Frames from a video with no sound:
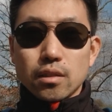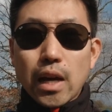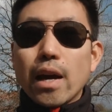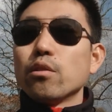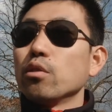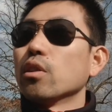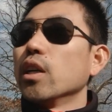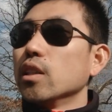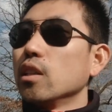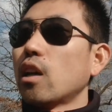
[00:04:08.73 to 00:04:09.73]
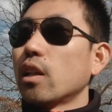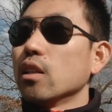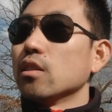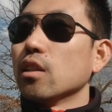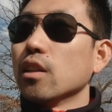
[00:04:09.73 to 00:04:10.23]
大家就又可以听到它
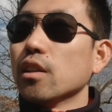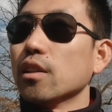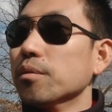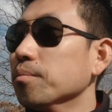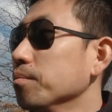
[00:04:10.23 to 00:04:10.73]
的声音了。